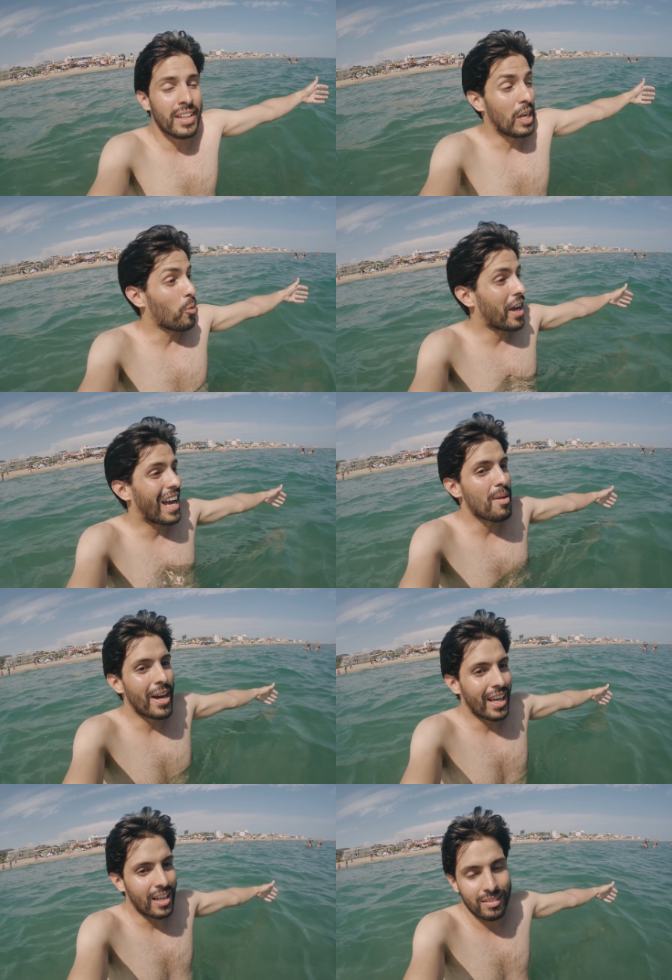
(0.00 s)
Ninguna
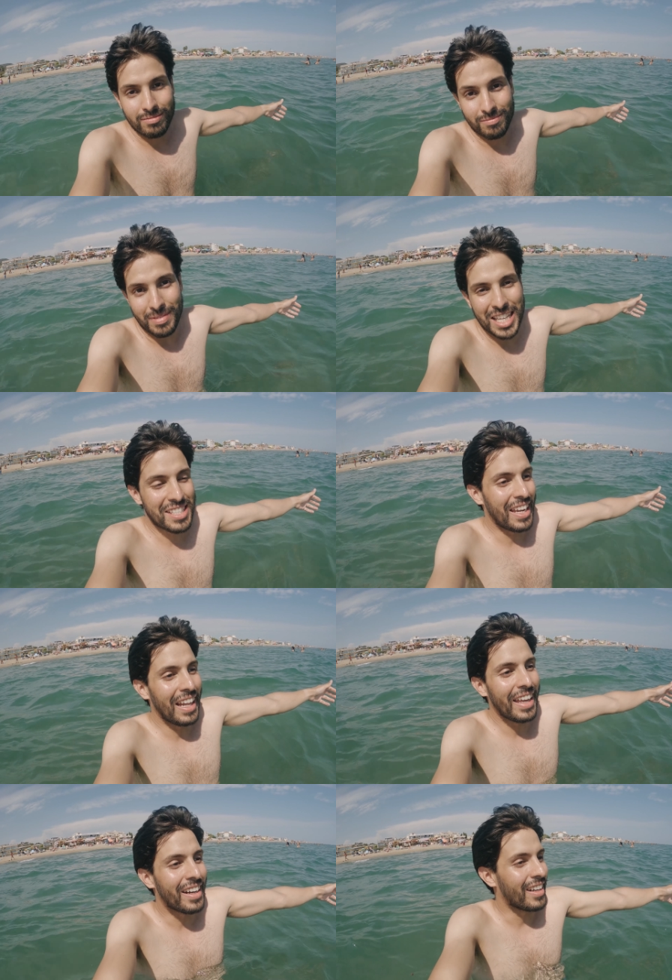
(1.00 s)
cámara
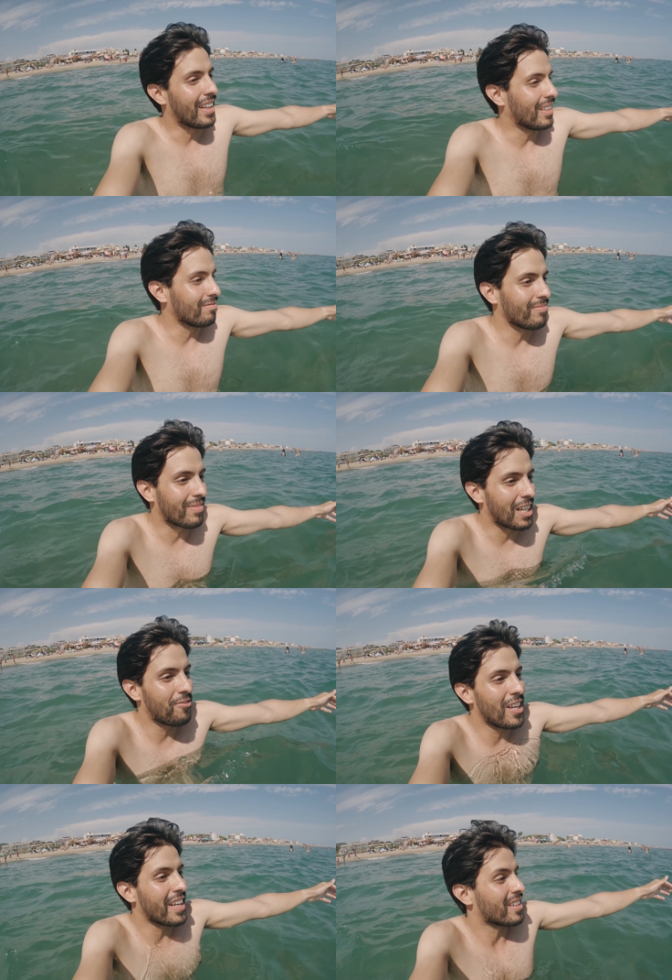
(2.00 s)
DSLR,
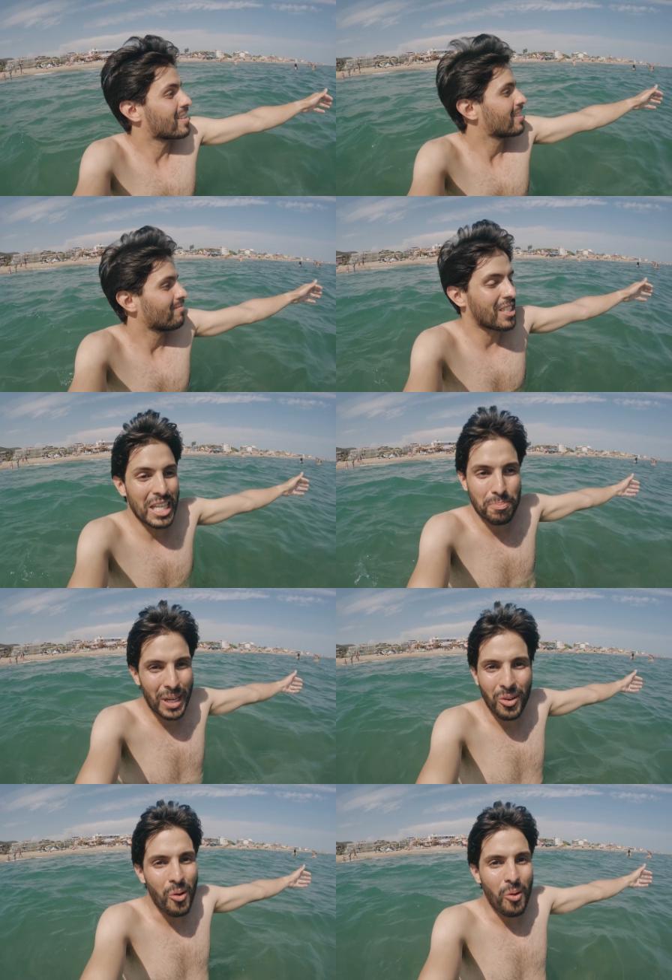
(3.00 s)
reflex, sin
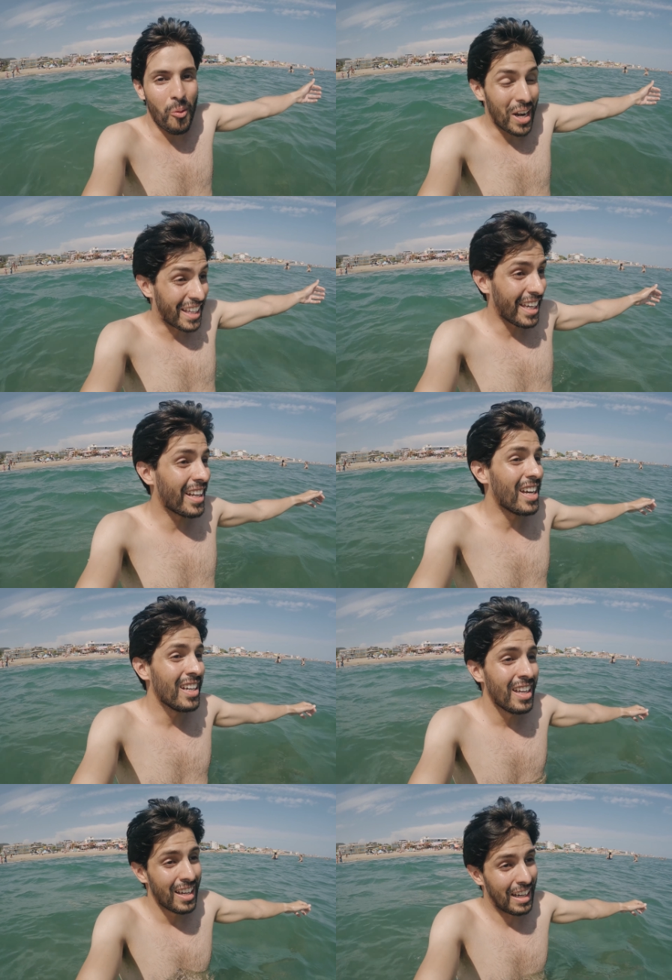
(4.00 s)
espejo, cualquiera,
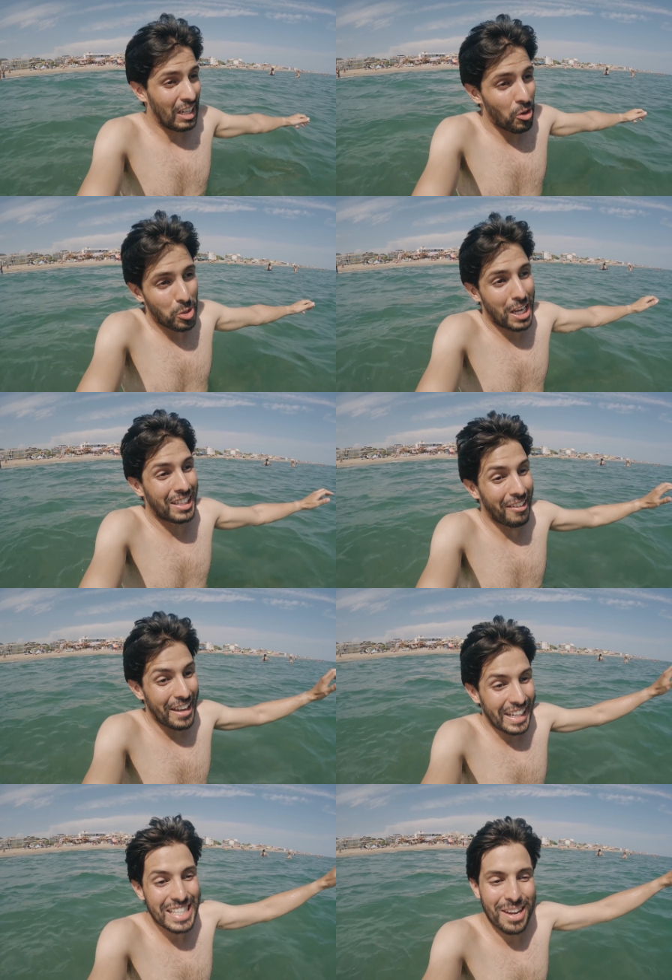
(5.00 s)
creo que os
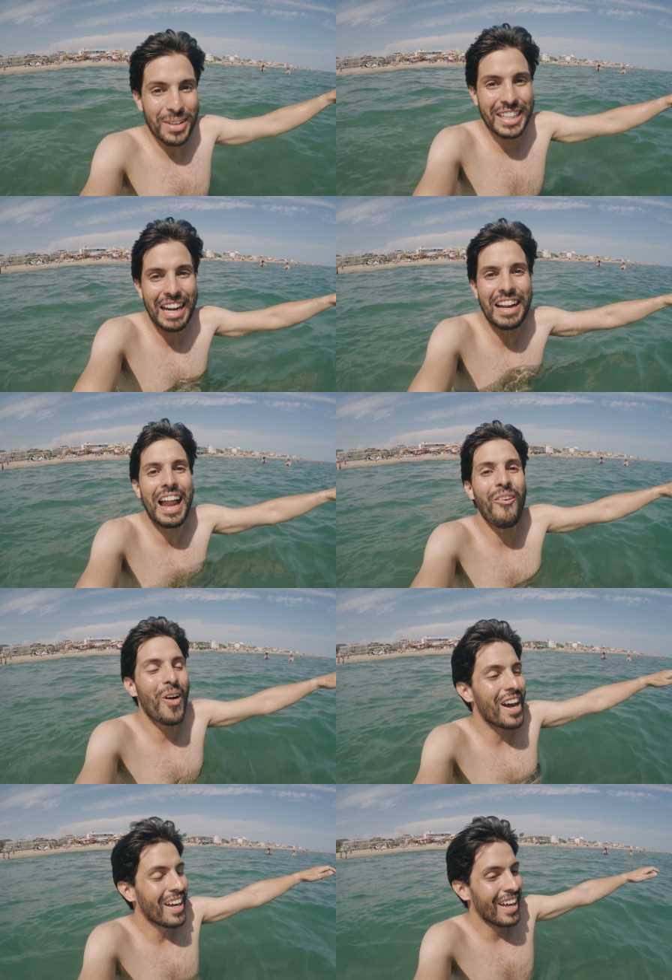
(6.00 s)
atreveréis a meter en el
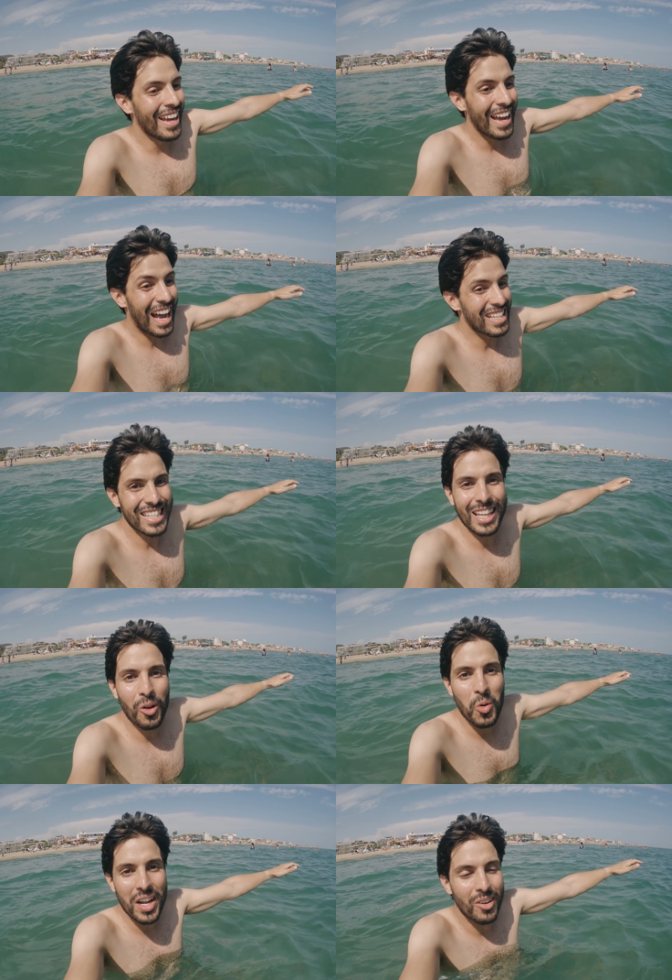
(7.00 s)
agua así
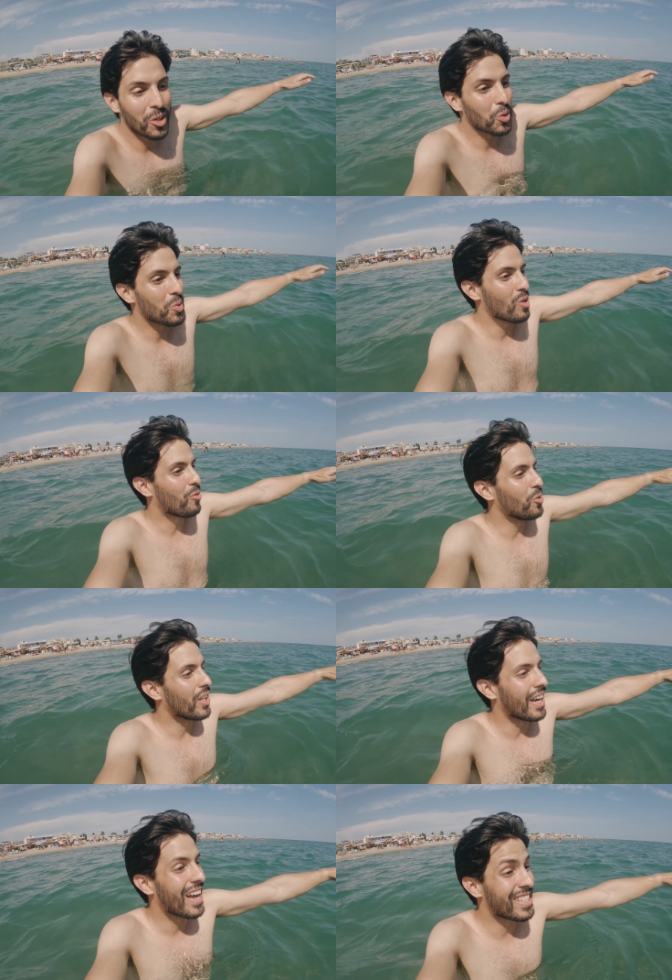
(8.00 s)
tal cual, aunque tuviese una
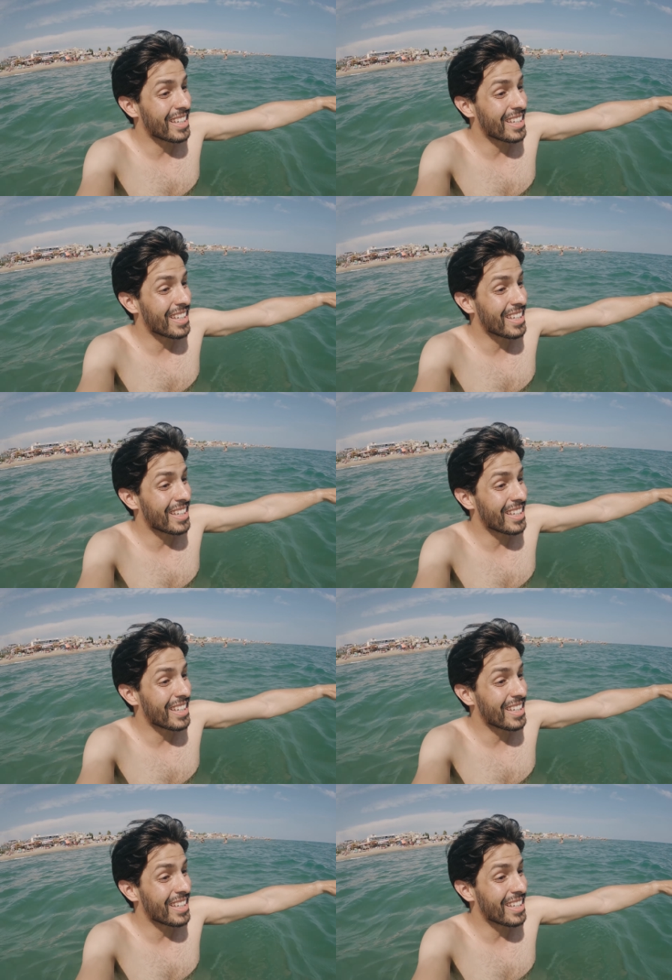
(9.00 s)
fonda.